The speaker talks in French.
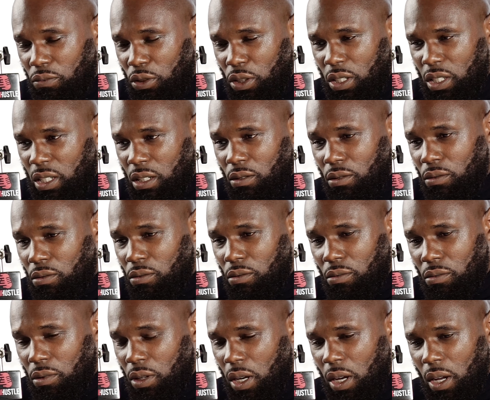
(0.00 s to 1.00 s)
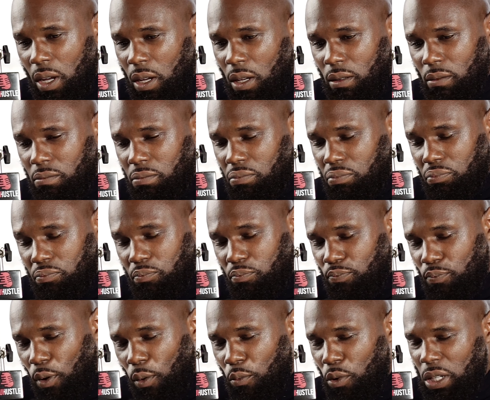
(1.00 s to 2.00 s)
J'ai dit que
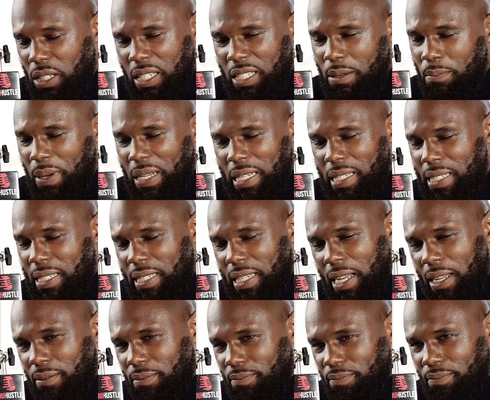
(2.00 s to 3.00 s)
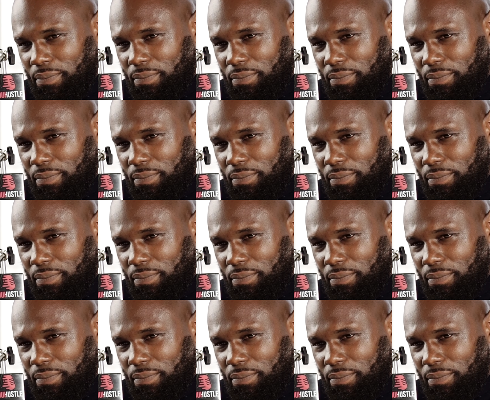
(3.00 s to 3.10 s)
pour moi, ça, c'est pas nécessaire.